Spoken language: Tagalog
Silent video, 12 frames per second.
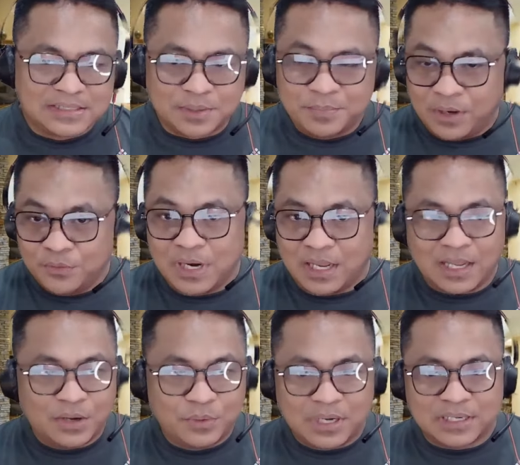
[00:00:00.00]
somehow
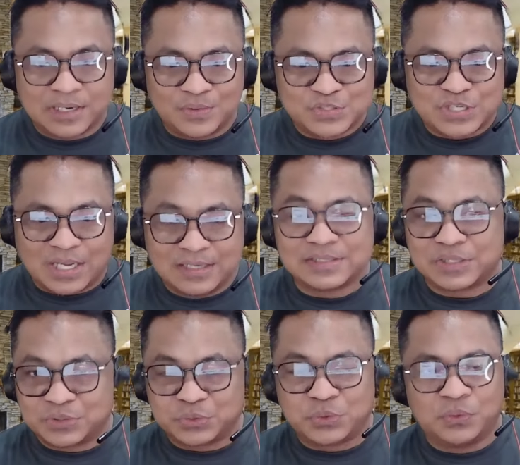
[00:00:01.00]
naawa rin ako sa kanya sa
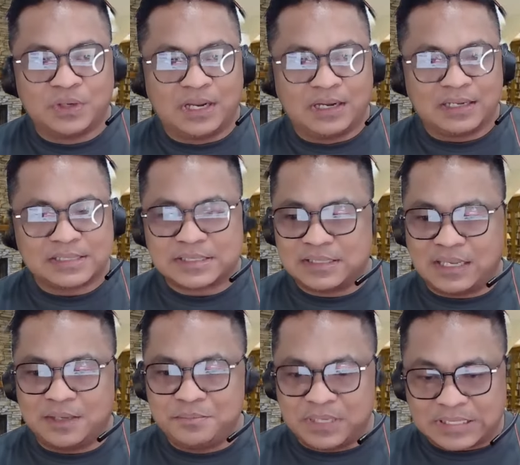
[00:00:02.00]
totoo lang. Kasi
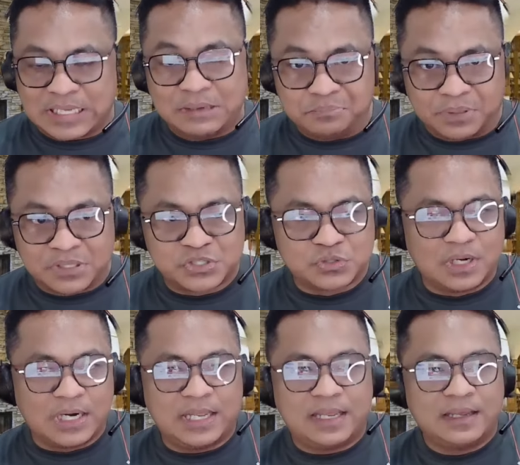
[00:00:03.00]
I met him
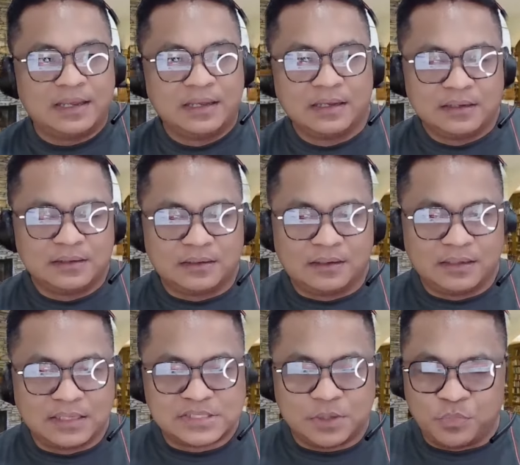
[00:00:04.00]
personally. Uh,
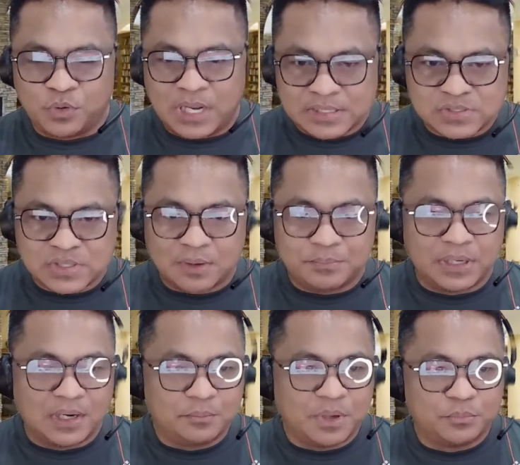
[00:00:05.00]
nagsimula siya
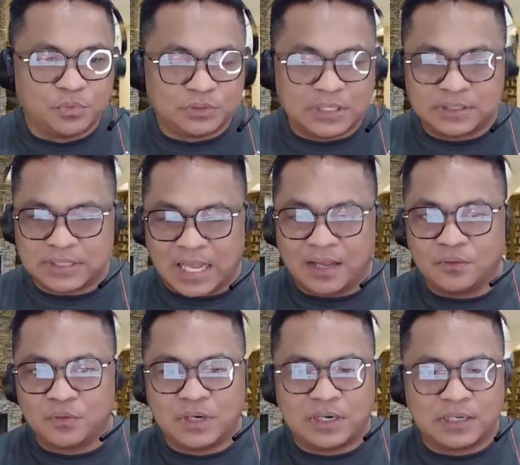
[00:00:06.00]
bilang mabuting tao na